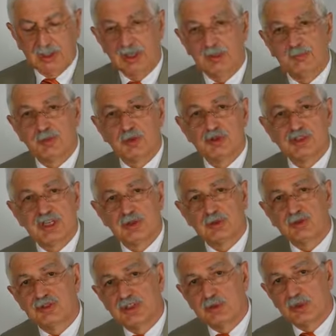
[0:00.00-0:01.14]
Il progetto
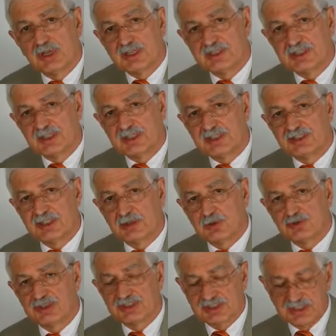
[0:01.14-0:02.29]
Sicurezza
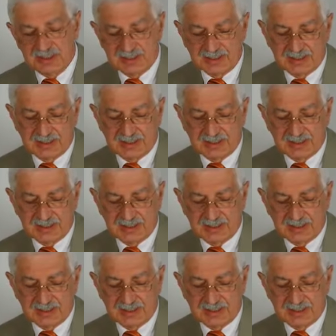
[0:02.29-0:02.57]
360